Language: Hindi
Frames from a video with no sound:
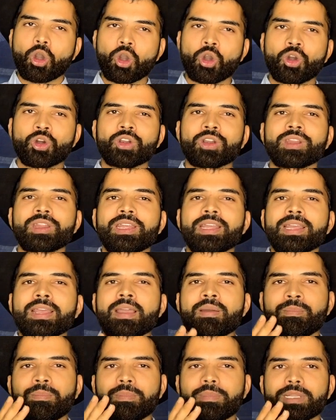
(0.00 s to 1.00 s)
और
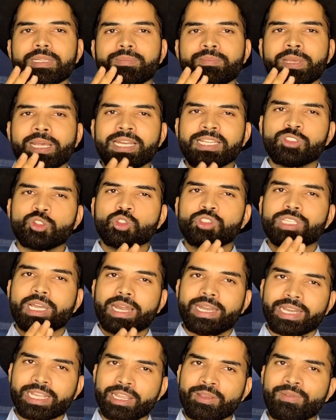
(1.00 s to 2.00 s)
मेरी जो
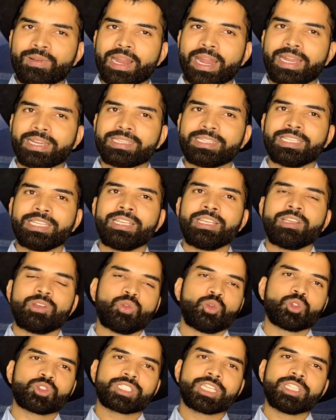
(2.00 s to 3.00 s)
जाने की फ़्लाइट थी
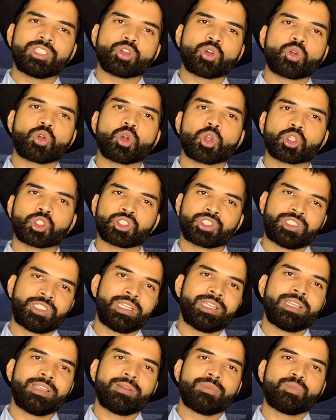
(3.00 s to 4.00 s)
उसकी जो कॉस्ट
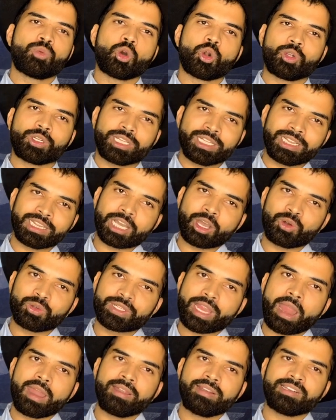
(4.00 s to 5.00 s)
थी फोर्टीन
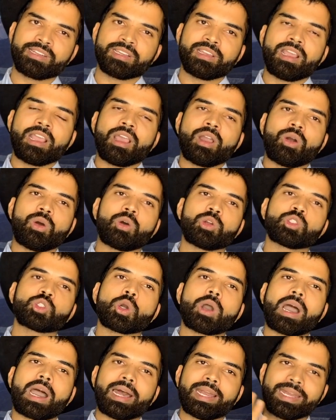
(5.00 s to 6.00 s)
थाउजेंड और
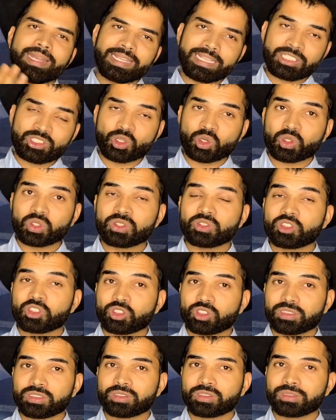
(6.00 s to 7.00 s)
जो आने की जो
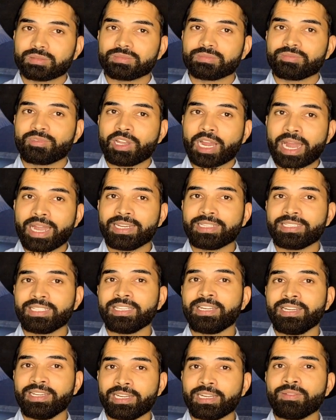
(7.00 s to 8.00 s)
फ्लाइट
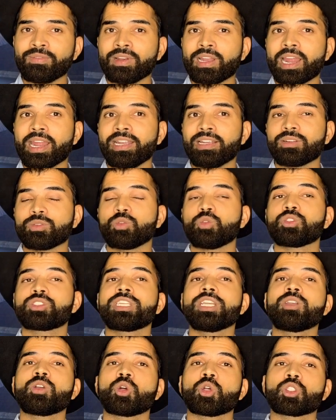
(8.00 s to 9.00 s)
थी रिटर्न फ्लाइट
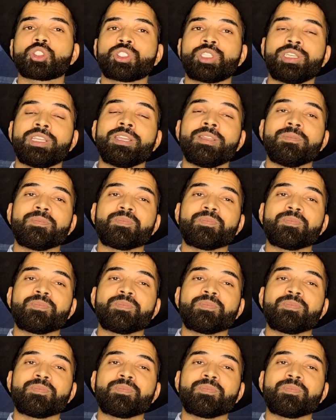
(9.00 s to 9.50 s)
उसकी कॉस्ट थी